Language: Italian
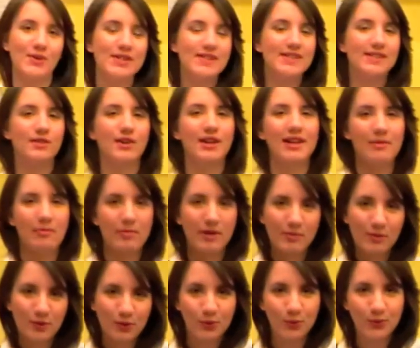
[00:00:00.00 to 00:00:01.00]
Questo è il
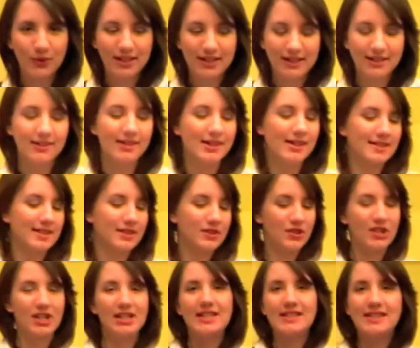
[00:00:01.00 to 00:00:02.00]
primo look, è
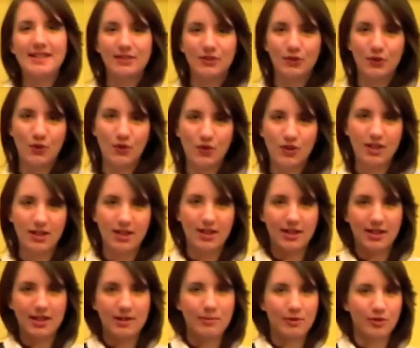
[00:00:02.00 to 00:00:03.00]
stato realizzato con
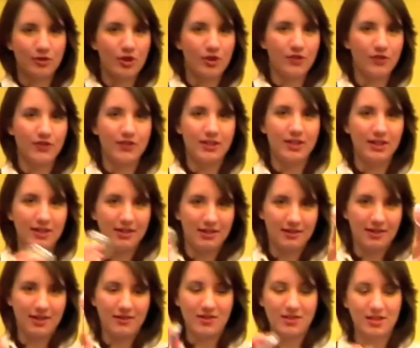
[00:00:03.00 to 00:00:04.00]
eh, i
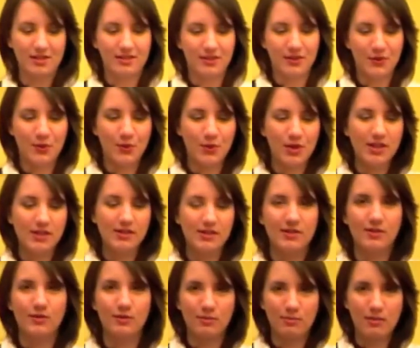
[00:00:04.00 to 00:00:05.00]
prodotti che vedete qui
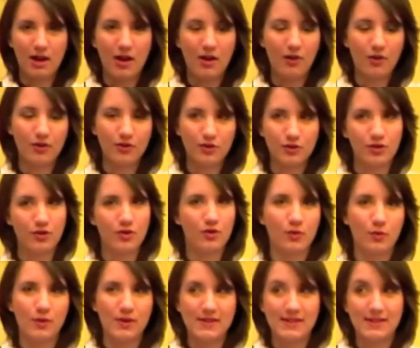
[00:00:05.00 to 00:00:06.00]
sul banco, solo
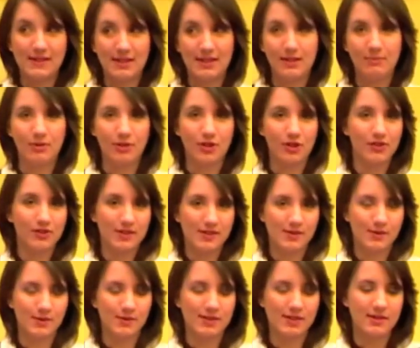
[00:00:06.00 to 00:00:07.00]
con questi prodotti
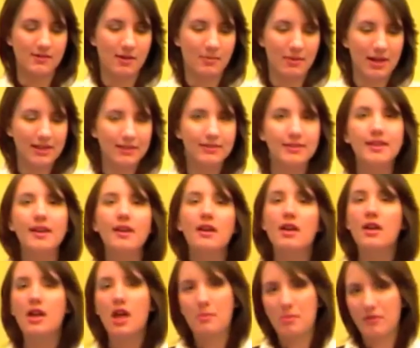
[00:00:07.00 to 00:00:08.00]
esclusivamente
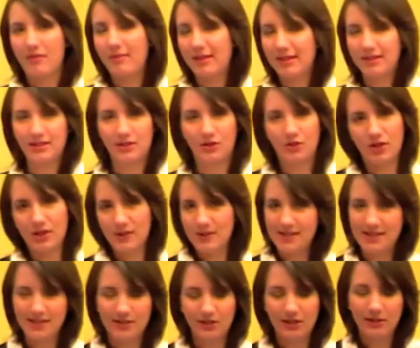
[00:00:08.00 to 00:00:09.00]
e ovviamente con
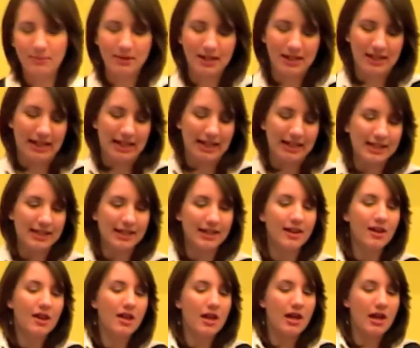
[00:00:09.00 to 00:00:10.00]
l'ausilio di pennelli.